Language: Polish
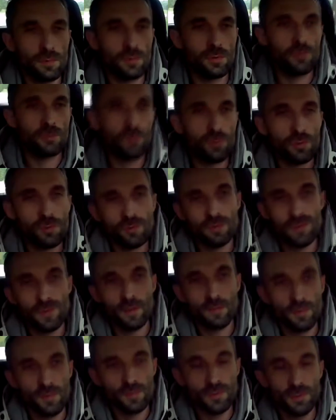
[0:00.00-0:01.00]
to już kurwa
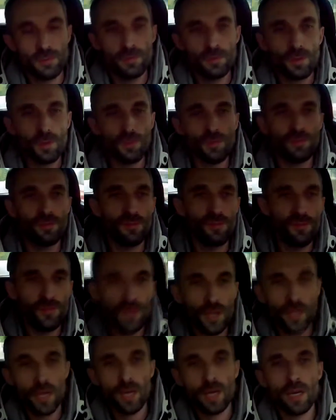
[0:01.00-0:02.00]
obowiązuje od
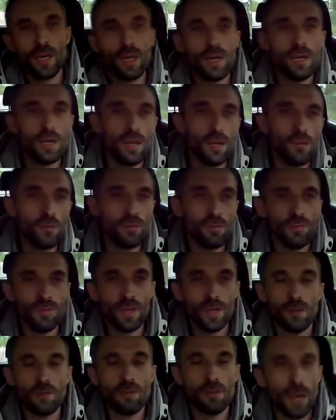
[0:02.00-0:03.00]
wielu,
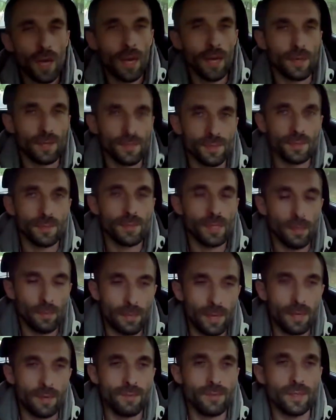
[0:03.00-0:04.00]
wielu lat.
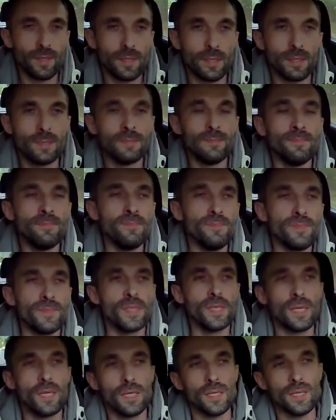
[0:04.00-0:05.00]
Naprawdę.
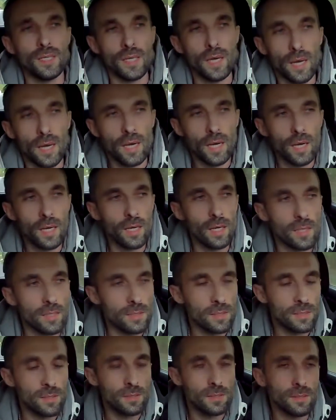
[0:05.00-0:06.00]
Ja
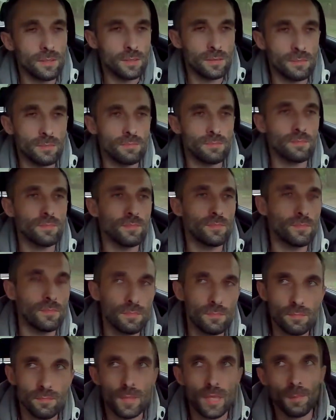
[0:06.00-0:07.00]

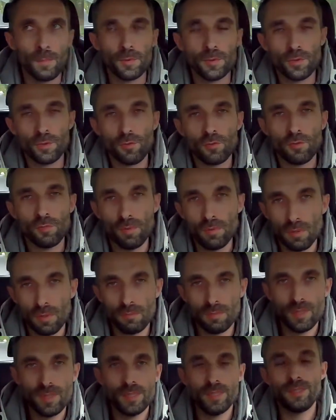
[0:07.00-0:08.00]
yy, na początku
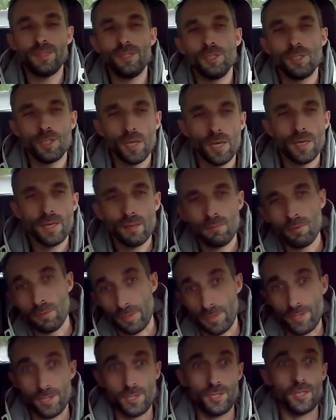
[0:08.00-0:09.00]
byłem dys DJ-em,
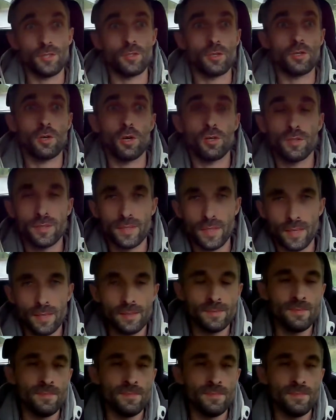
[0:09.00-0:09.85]
choć też nie do końca,